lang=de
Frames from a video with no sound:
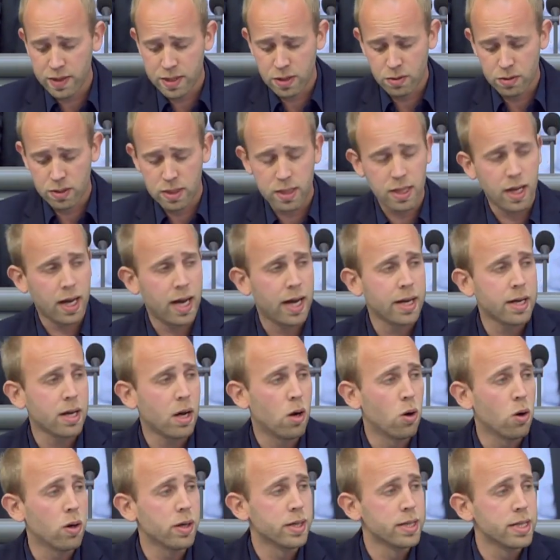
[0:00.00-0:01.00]
was uns
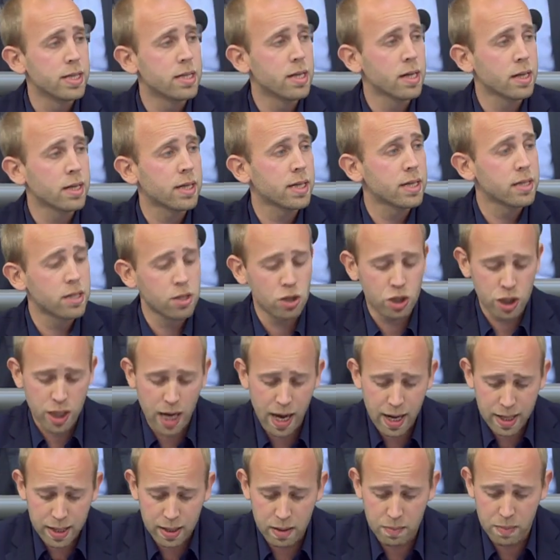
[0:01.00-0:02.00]
gerade auch in dieser Krise
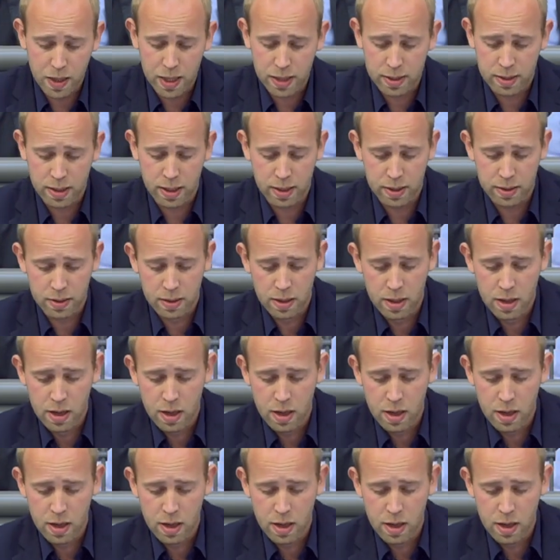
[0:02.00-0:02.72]
stark gemacht hat.